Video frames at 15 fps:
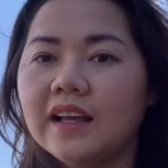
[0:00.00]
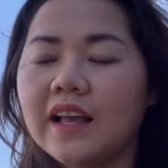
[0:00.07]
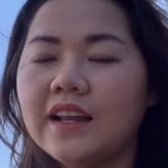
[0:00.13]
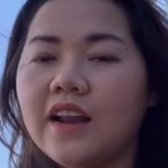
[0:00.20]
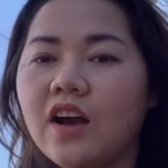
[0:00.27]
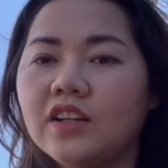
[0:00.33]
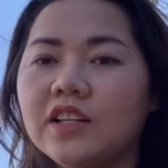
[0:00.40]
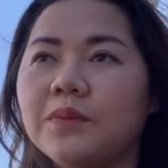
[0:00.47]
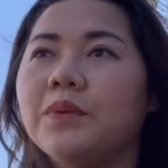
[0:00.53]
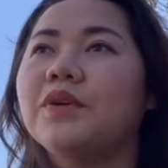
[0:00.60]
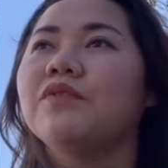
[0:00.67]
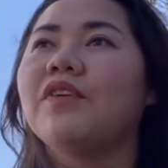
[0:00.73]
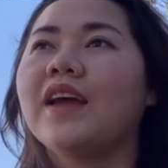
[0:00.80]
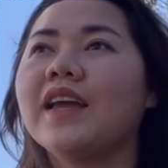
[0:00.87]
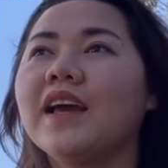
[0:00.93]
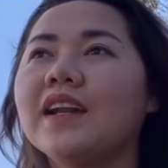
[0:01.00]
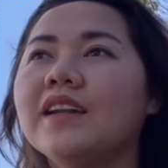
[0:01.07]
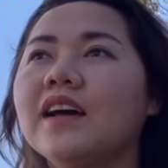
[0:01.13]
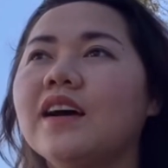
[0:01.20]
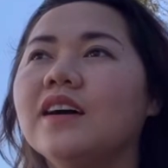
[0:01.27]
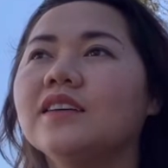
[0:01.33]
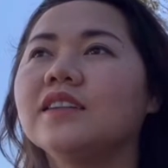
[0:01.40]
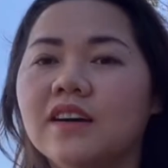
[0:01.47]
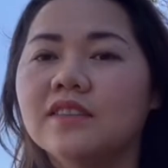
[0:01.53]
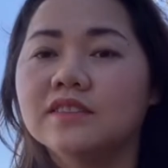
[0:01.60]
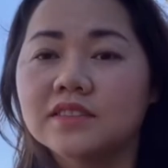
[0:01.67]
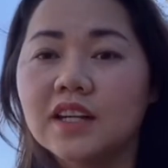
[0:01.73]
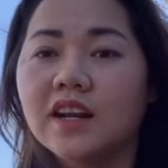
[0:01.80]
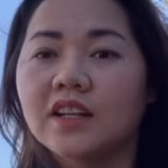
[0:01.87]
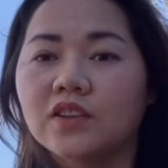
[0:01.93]
cái đó thì mình vay ít hơn,
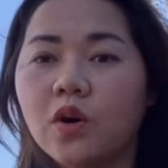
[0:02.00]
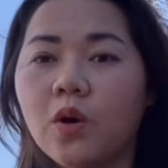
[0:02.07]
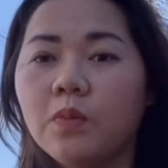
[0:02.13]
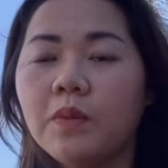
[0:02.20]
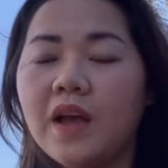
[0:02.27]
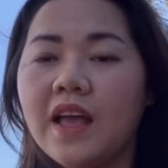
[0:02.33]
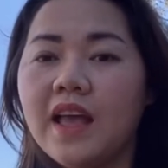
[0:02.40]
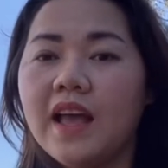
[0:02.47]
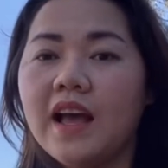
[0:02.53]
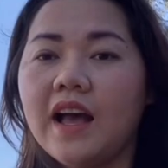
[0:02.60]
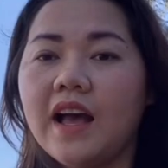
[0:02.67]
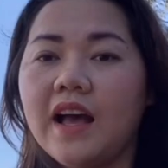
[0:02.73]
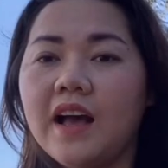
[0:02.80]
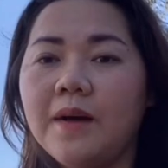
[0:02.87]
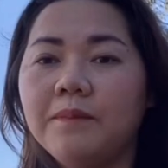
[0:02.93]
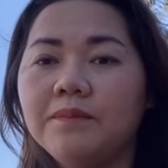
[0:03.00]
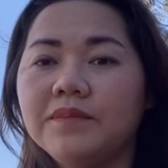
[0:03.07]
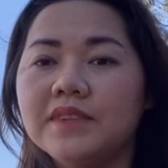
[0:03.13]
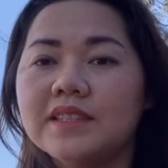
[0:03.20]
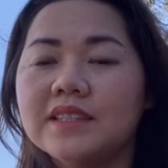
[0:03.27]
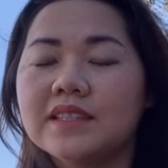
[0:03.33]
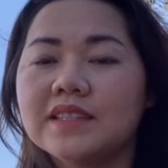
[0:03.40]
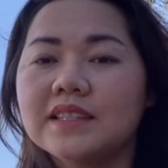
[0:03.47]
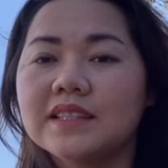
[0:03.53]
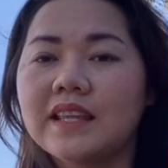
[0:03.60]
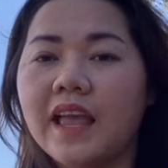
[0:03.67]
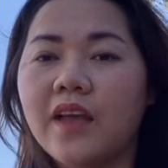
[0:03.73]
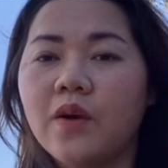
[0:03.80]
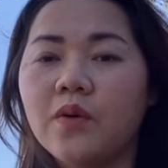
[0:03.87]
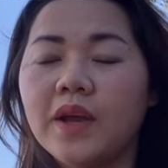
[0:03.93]
rất là tốt.
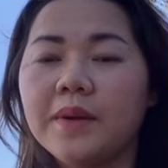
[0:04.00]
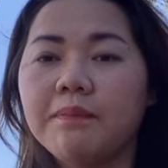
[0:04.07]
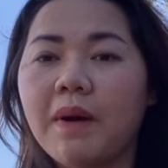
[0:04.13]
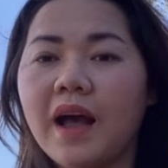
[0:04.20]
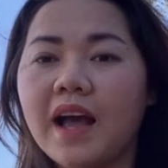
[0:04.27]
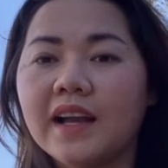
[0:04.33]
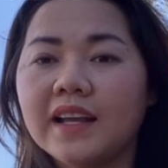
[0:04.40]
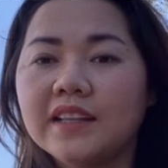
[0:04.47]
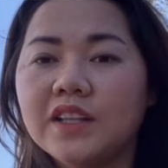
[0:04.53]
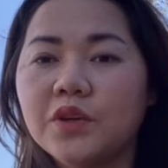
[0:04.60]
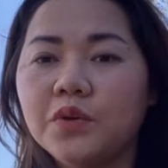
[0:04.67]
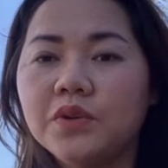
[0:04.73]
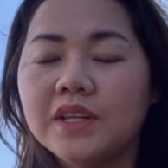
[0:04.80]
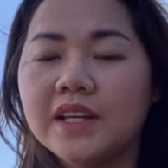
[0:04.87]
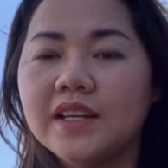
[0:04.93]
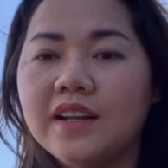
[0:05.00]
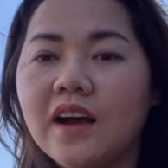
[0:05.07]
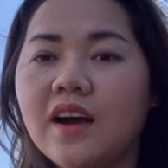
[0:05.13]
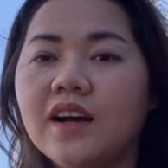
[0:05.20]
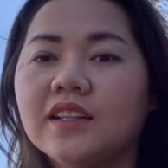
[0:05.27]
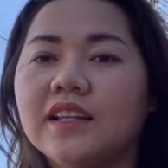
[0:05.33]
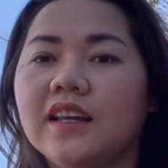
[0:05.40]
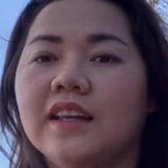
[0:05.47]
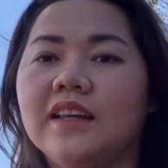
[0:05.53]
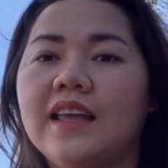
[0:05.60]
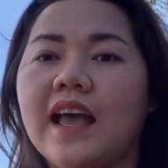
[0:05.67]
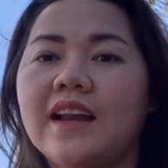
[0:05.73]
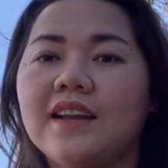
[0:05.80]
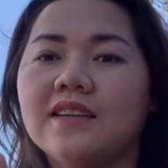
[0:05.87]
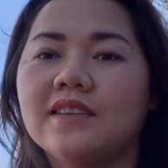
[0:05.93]
Theo cái 3 cái tiêu chí đó thì
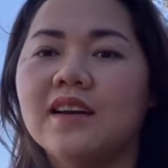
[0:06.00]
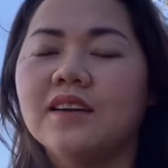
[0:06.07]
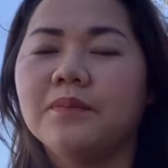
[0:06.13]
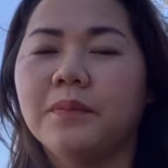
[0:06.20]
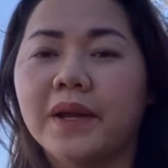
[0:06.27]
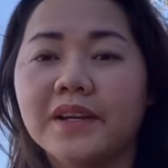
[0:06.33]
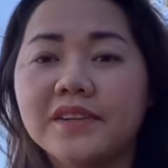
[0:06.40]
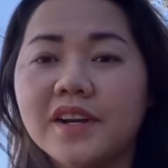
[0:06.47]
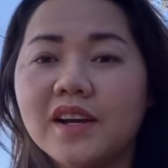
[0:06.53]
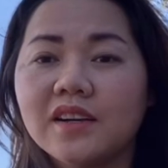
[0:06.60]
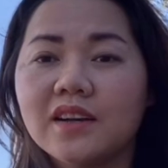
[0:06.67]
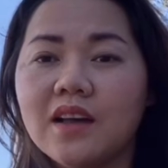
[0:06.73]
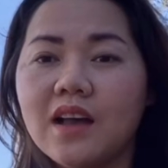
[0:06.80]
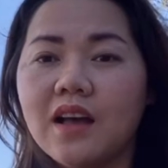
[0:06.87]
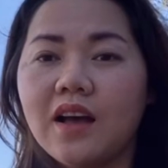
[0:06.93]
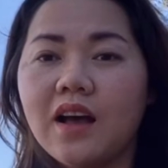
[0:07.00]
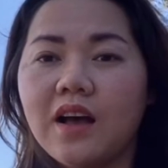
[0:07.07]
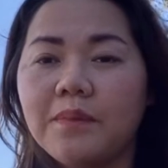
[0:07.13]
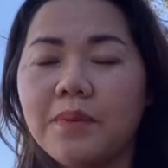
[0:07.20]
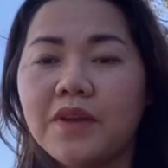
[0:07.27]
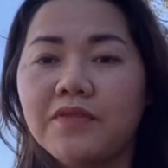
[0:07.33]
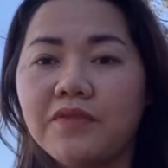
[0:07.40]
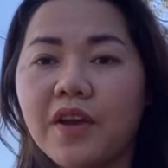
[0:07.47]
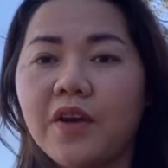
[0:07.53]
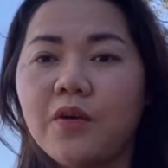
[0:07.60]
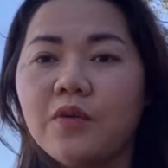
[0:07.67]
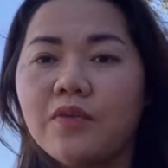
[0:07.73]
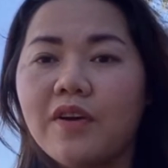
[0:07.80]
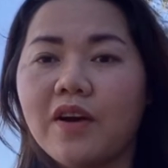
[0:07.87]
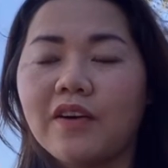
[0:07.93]
gia đình Ngân bị
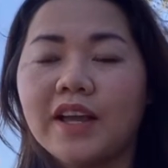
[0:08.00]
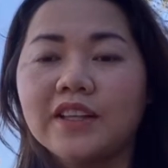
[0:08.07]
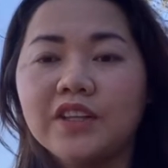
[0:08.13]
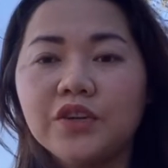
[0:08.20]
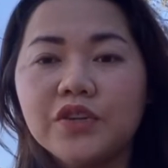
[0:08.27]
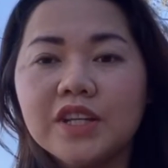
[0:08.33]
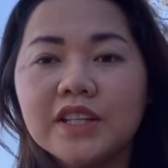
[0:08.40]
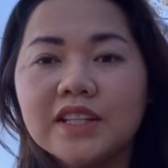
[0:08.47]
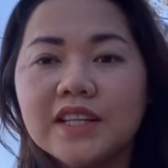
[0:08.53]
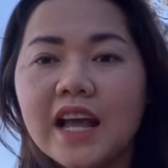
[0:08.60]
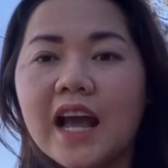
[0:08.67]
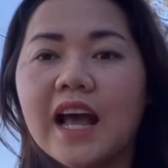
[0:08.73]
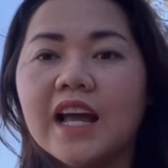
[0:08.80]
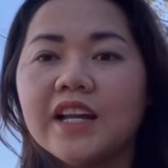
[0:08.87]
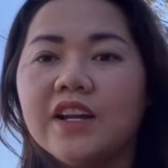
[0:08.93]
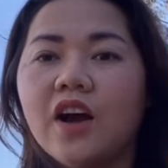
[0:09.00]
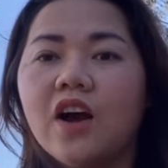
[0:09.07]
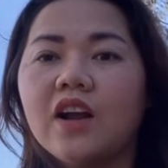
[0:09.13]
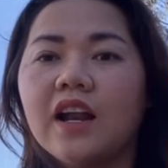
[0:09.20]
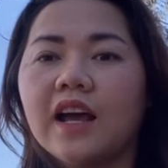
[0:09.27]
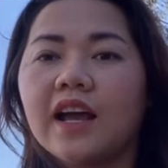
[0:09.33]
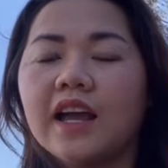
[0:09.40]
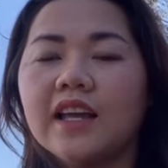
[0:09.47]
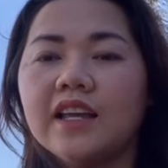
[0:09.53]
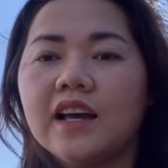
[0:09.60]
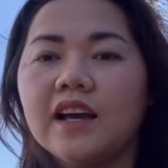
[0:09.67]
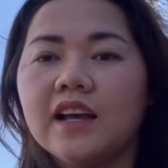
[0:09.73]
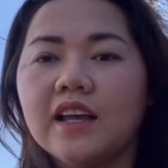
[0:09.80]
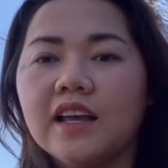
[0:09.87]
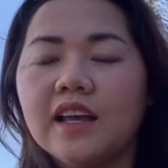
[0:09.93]
fail vào cái tiêu chí thứ hai, đó là cái
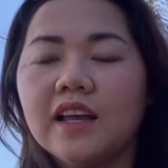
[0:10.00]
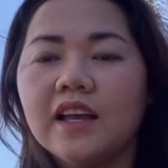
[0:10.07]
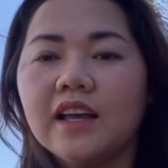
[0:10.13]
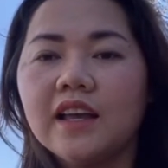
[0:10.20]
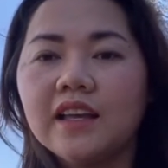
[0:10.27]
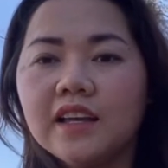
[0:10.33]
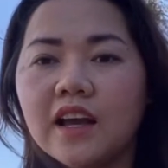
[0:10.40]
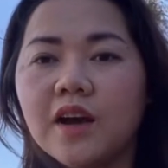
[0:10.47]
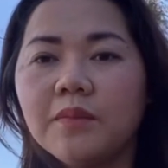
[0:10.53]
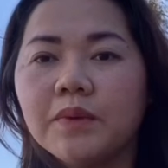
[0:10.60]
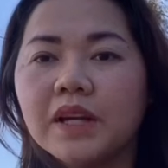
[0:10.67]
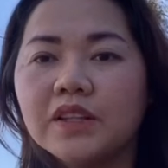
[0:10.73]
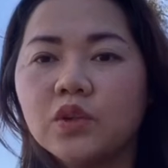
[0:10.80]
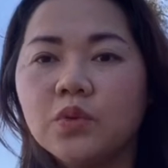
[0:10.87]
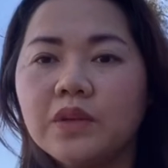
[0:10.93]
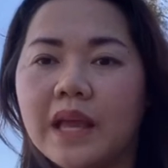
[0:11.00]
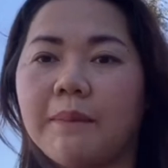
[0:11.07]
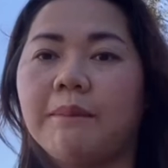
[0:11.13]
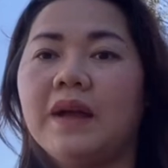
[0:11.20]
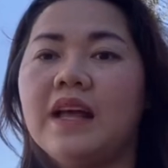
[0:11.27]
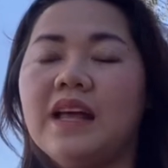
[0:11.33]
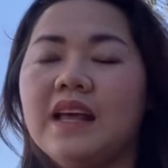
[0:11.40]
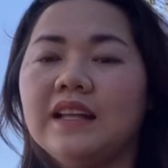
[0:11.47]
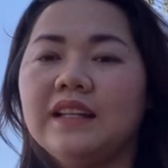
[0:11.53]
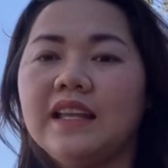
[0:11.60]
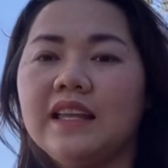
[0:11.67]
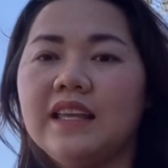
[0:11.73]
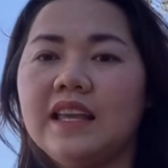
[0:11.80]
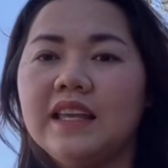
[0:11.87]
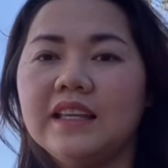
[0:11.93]
income, cái thu nhập.
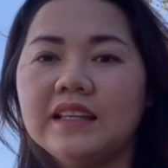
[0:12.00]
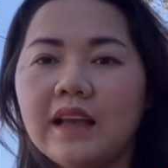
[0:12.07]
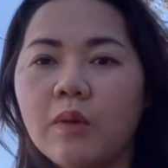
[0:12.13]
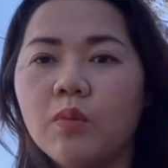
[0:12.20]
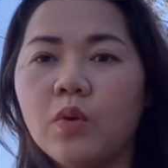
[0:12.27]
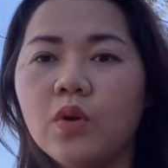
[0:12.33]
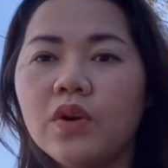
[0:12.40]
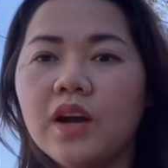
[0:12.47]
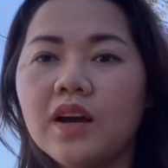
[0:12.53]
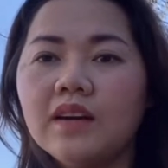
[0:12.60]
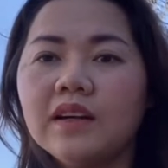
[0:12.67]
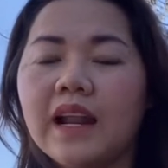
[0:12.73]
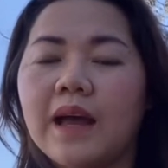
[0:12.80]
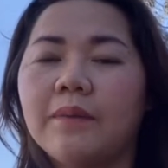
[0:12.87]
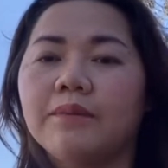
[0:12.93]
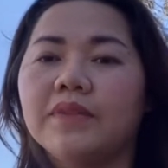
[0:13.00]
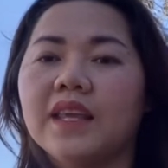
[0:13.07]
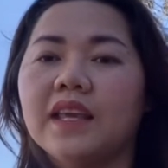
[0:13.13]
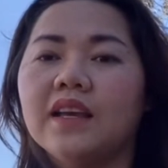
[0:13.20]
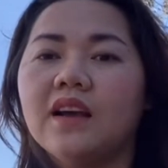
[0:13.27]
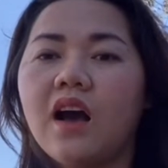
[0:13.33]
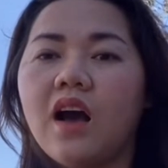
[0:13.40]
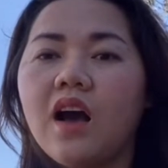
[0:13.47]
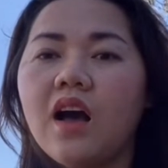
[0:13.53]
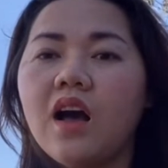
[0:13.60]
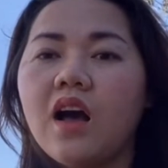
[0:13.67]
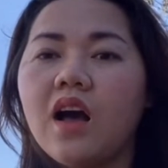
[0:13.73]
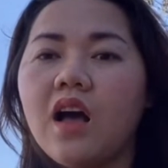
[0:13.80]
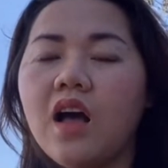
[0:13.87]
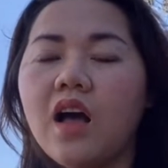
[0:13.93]
Thì vì chồng của Ngân làm chỉ
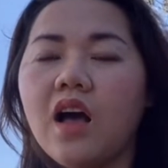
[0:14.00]
có